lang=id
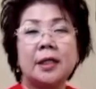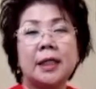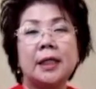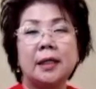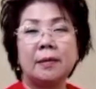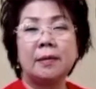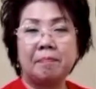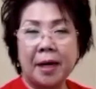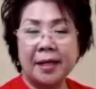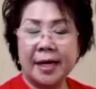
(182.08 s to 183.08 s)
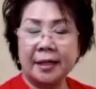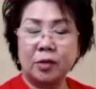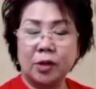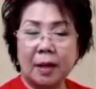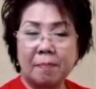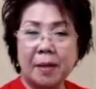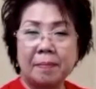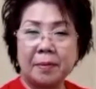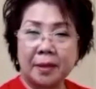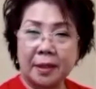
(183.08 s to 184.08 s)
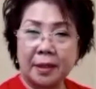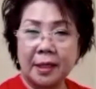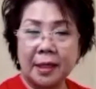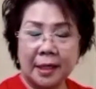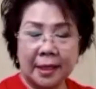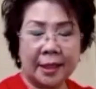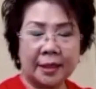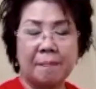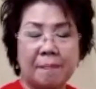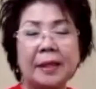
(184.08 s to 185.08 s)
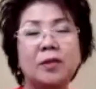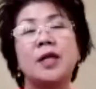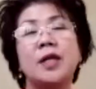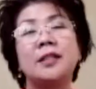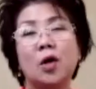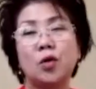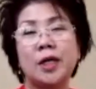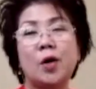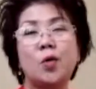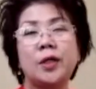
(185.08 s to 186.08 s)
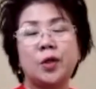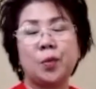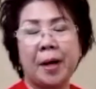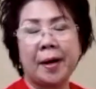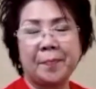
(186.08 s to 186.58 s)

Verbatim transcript: ke banyak tusabab ke tempat yang jauh-jauh gitu Pak.